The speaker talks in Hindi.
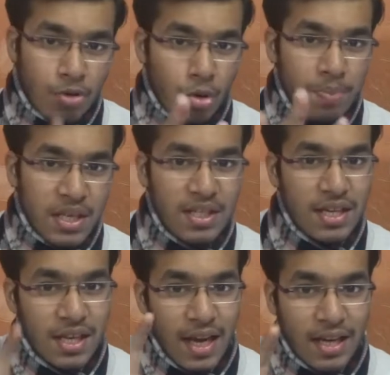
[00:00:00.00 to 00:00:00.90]
तो 20 के
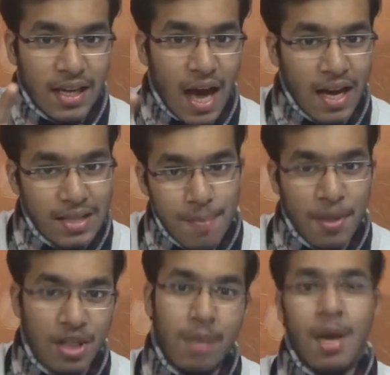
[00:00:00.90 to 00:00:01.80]
जगह 18 से
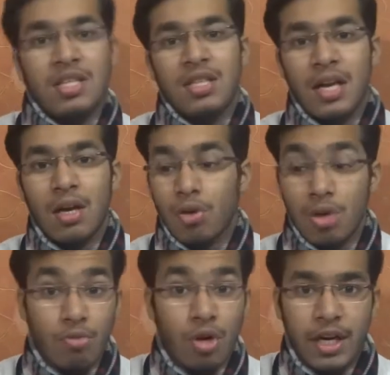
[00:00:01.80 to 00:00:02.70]
15 मार्क्स ही देगा
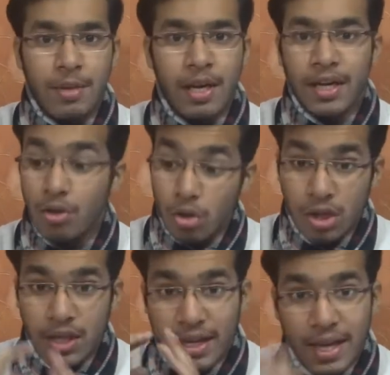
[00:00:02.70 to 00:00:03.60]
क्योंकि वो रेडीमेड है क्योंकि
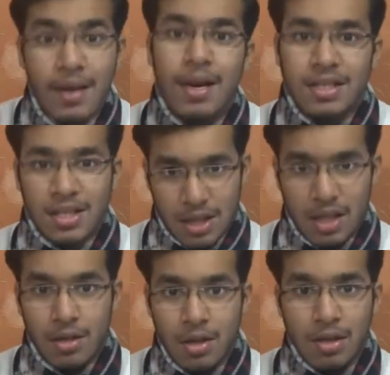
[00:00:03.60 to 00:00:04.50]
दिख के लग जाता
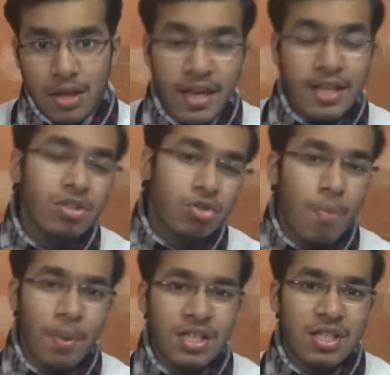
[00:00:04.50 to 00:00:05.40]
है देखने से उसको
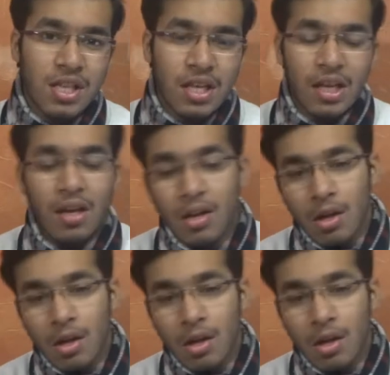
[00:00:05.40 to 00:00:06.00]
पता चल जाता है